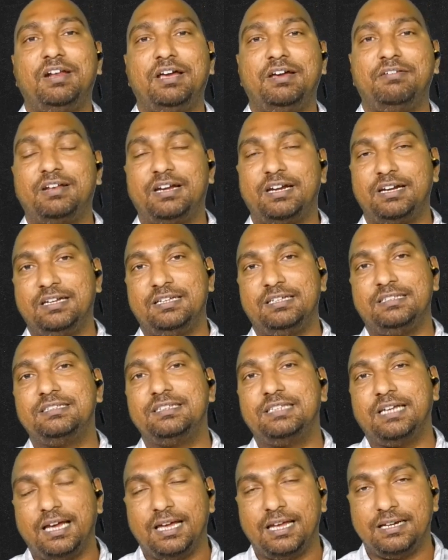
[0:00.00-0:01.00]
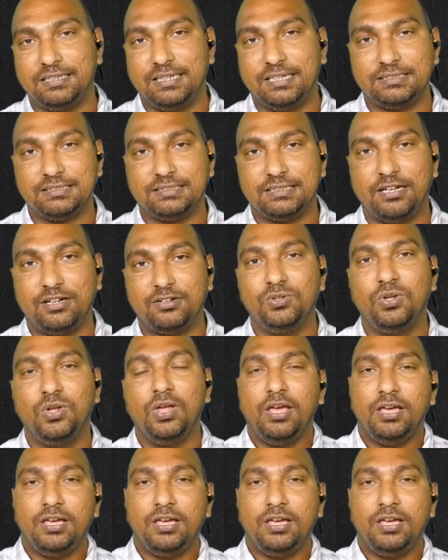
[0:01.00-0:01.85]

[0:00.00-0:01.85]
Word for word: ఫ్లేవర్ అనేది తయారు చేస్తారు